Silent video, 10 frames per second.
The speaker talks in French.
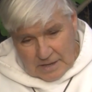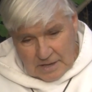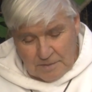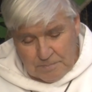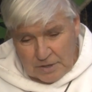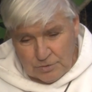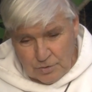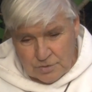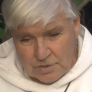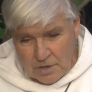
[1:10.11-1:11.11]
Et après
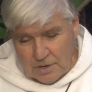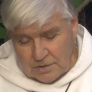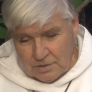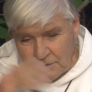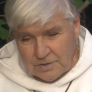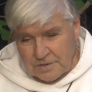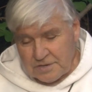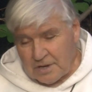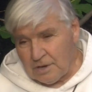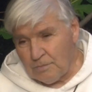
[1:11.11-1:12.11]
deux heures
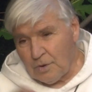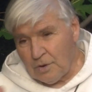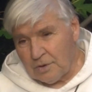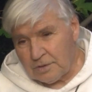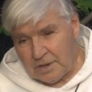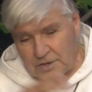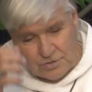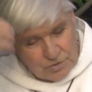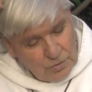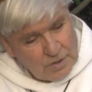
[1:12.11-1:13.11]
d'enseignement, de
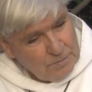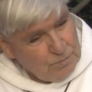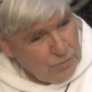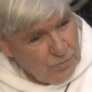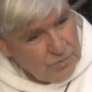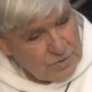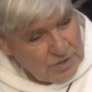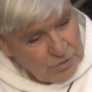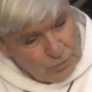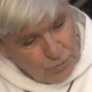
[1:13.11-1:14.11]
questions-réponses
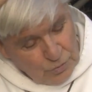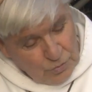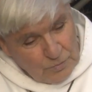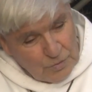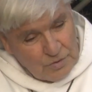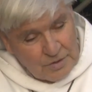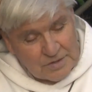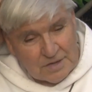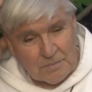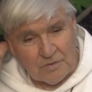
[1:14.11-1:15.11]
et tout, on leur a
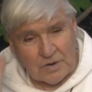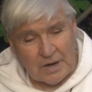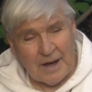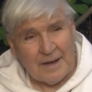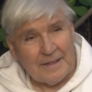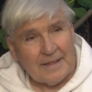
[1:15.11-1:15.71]
dit, ben voilà,